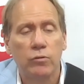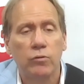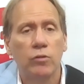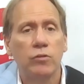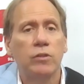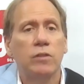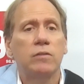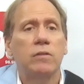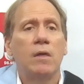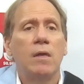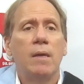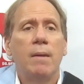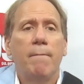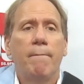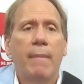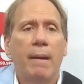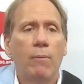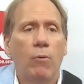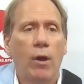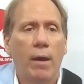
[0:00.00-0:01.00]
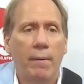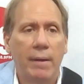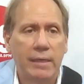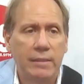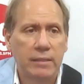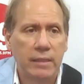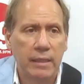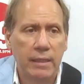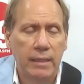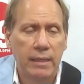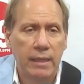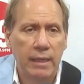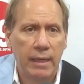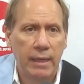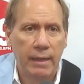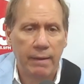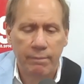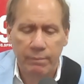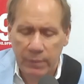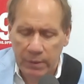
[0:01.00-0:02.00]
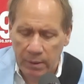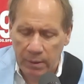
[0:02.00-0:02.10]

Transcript: Entonces, vamos a ver si eh,